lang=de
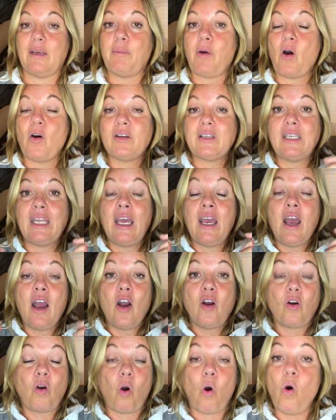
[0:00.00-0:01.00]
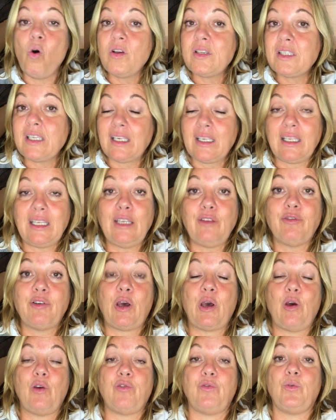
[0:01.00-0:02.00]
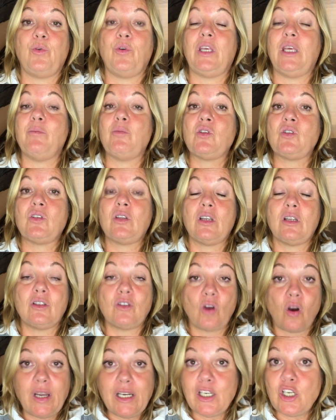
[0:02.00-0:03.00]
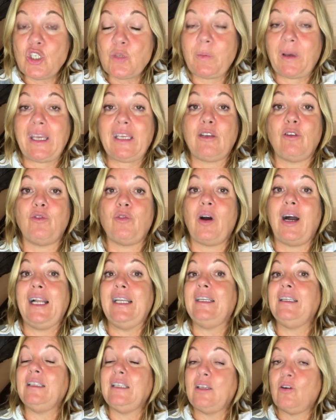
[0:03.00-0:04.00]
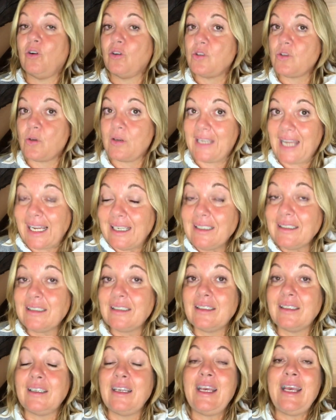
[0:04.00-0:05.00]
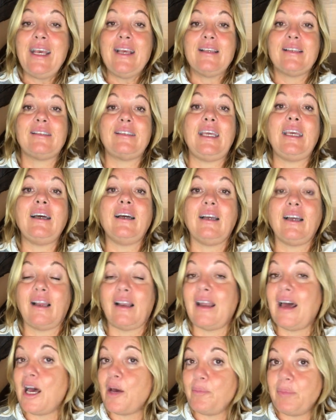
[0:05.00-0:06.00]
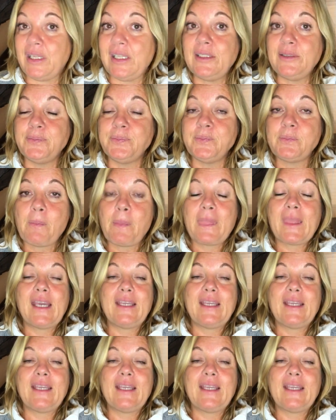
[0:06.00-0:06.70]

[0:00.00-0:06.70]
Ihr braucht eine große Kieferöffnung. Ihr müsst deutlich sprechen, vor allen Dingen die Konsonanten sehr klar bilden.